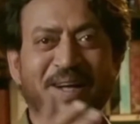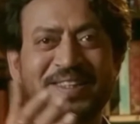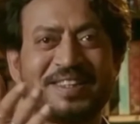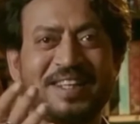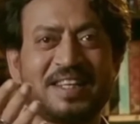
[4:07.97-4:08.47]
बात है
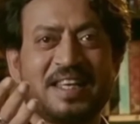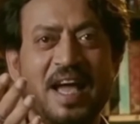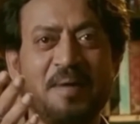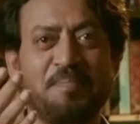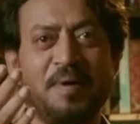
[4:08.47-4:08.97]
सर
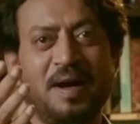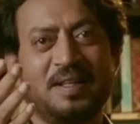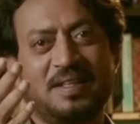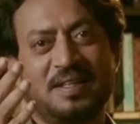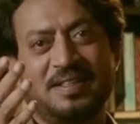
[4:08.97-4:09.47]
क्या
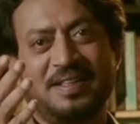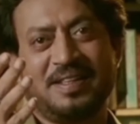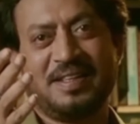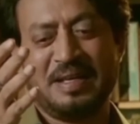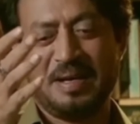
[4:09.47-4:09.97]
बात है
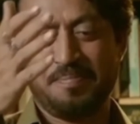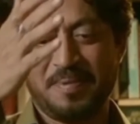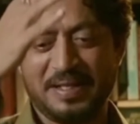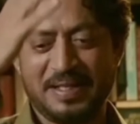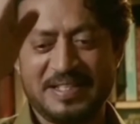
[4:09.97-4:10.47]
सर क्या
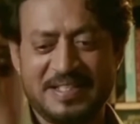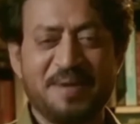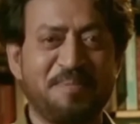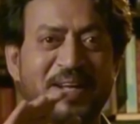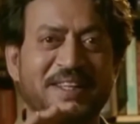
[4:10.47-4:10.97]
बात
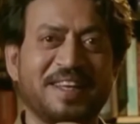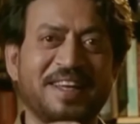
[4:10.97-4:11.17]
ये बात है